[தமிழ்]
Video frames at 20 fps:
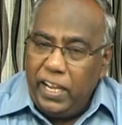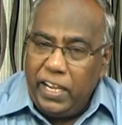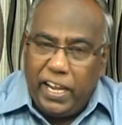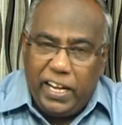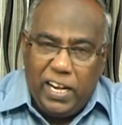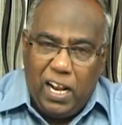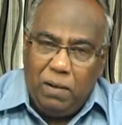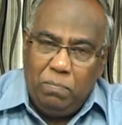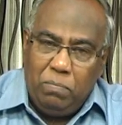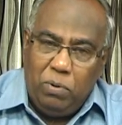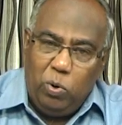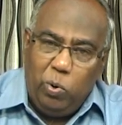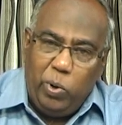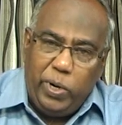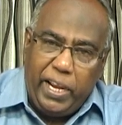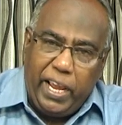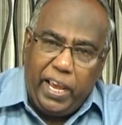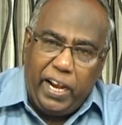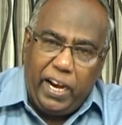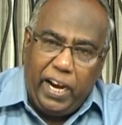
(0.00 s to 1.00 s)
என் அன்பு
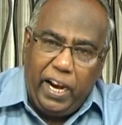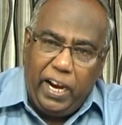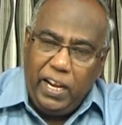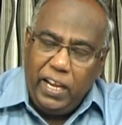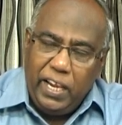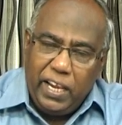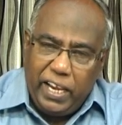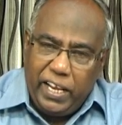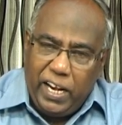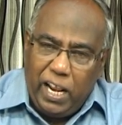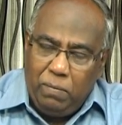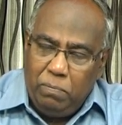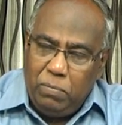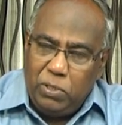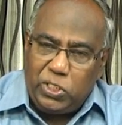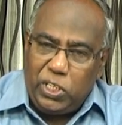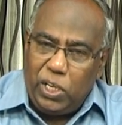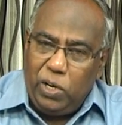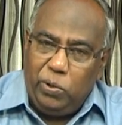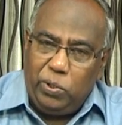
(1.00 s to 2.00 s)
ஊழியரே என் அன்பு
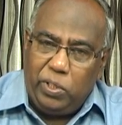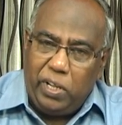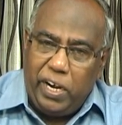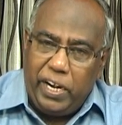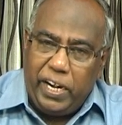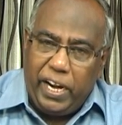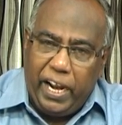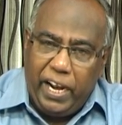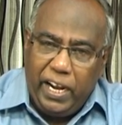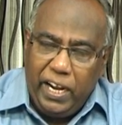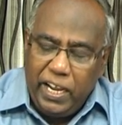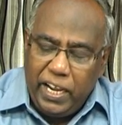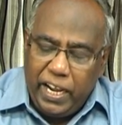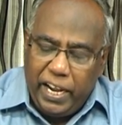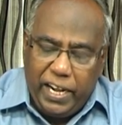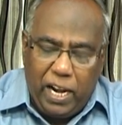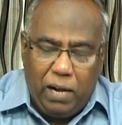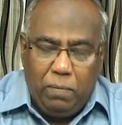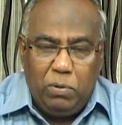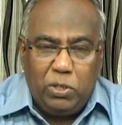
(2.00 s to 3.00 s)
சகோதரனே
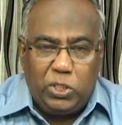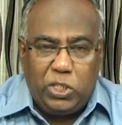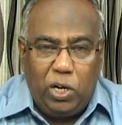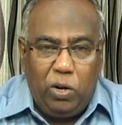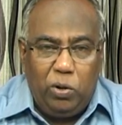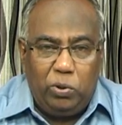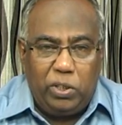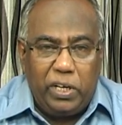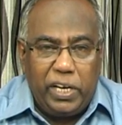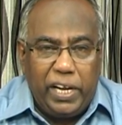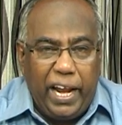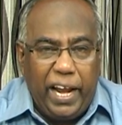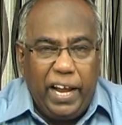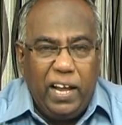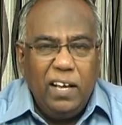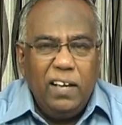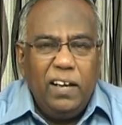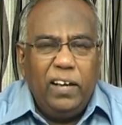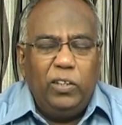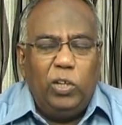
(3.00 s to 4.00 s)
என் அன்பு சகோதரியே
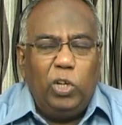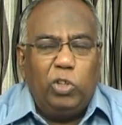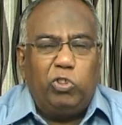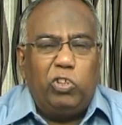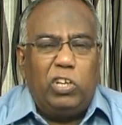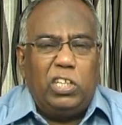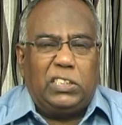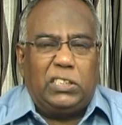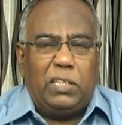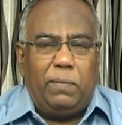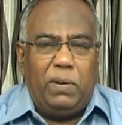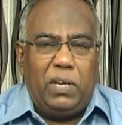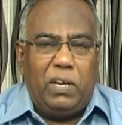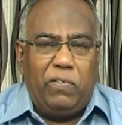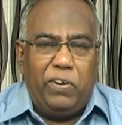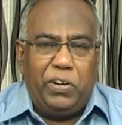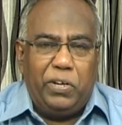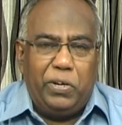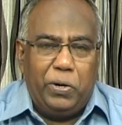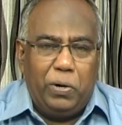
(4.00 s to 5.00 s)
ஏதோ திருச்சபைக்கு
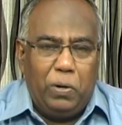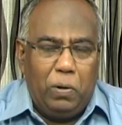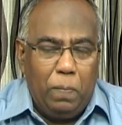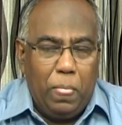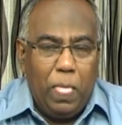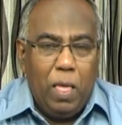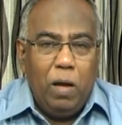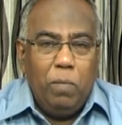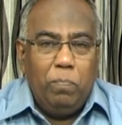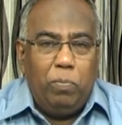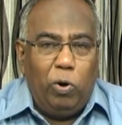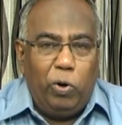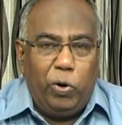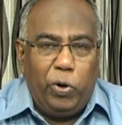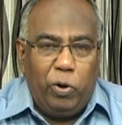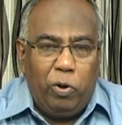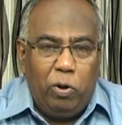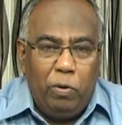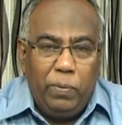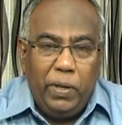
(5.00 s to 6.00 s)
வருகிறோம்
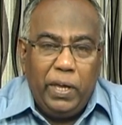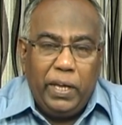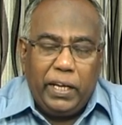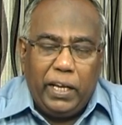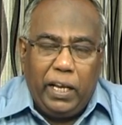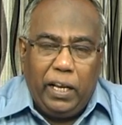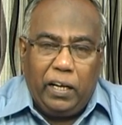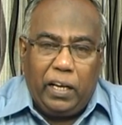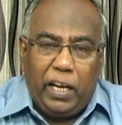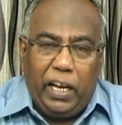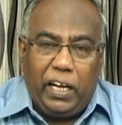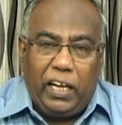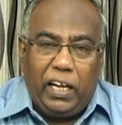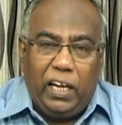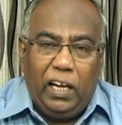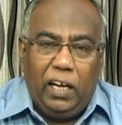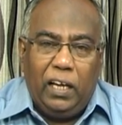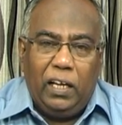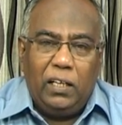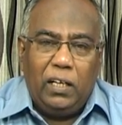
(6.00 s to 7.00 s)
போகிறோம்
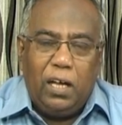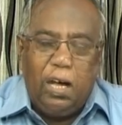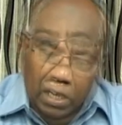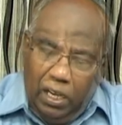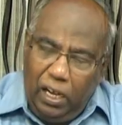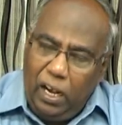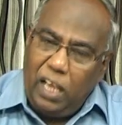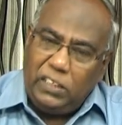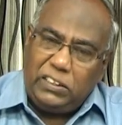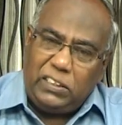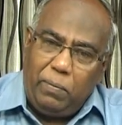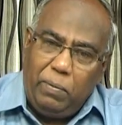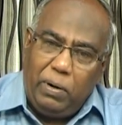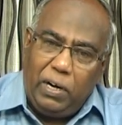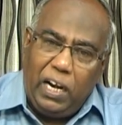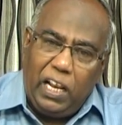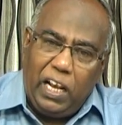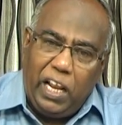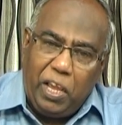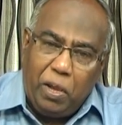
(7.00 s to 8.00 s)
இன்றைக்கு எல்லா
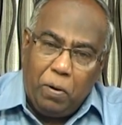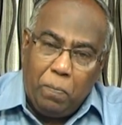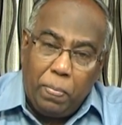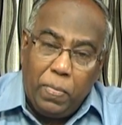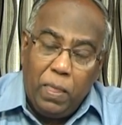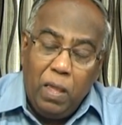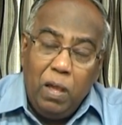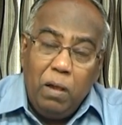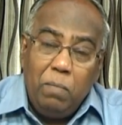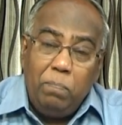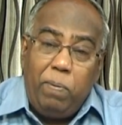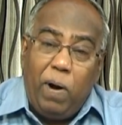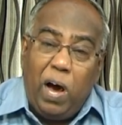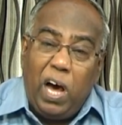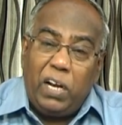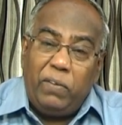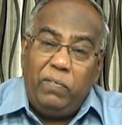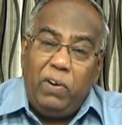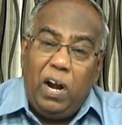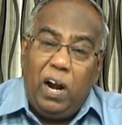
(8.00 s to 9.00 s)
சபைகளிலேயும்
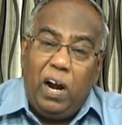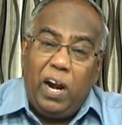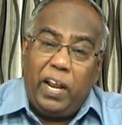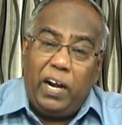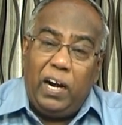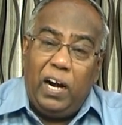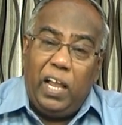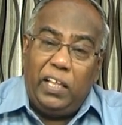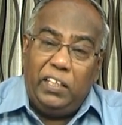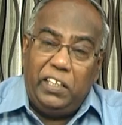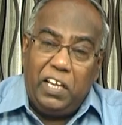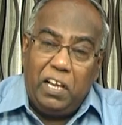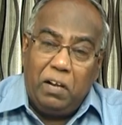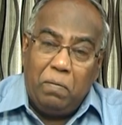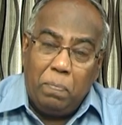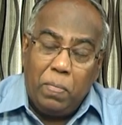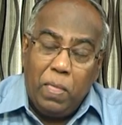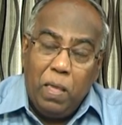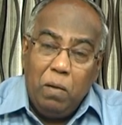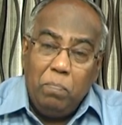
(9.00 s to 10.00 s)
பார்வையாளர்கள்
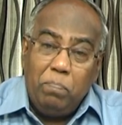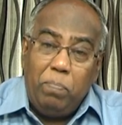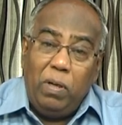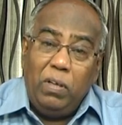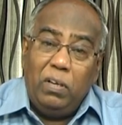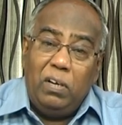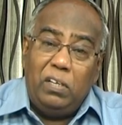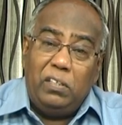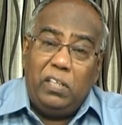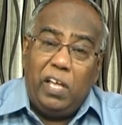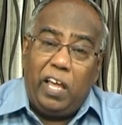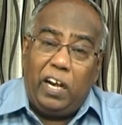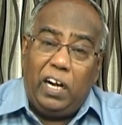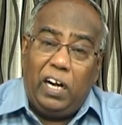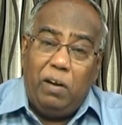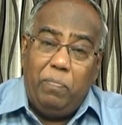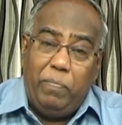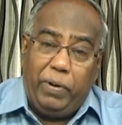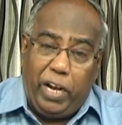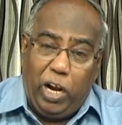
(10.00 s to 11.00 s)
அதிகம்
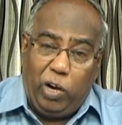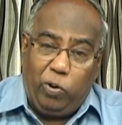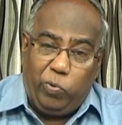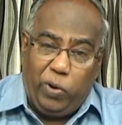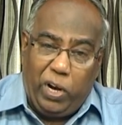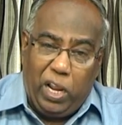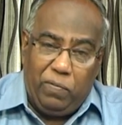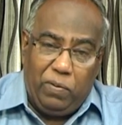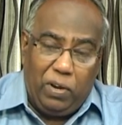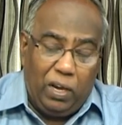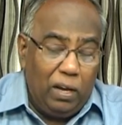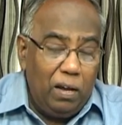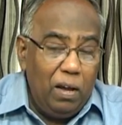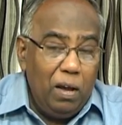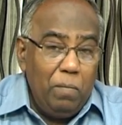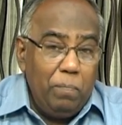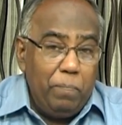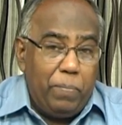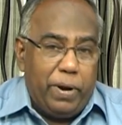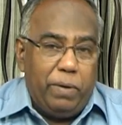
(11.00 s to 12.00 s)
பங்குதாரர்கள் மிக குறைவு
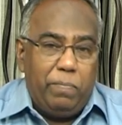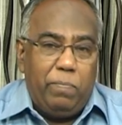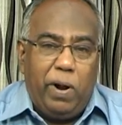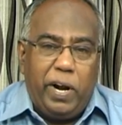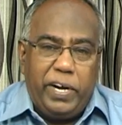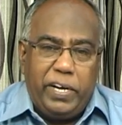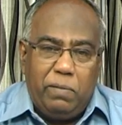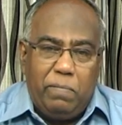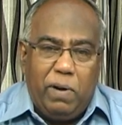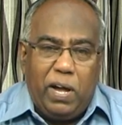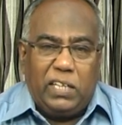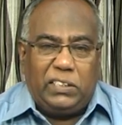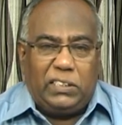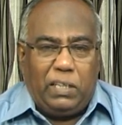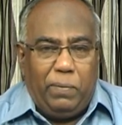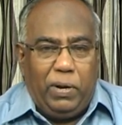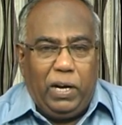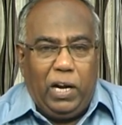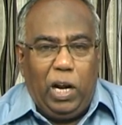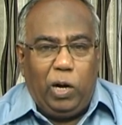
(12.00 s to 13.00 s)
பிரம்மாண்டமான
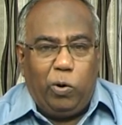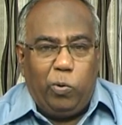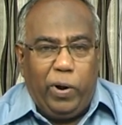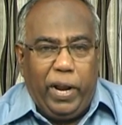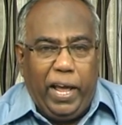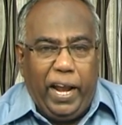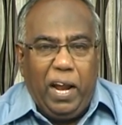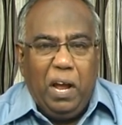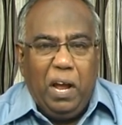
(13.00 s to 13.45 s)
சபைகள் கூட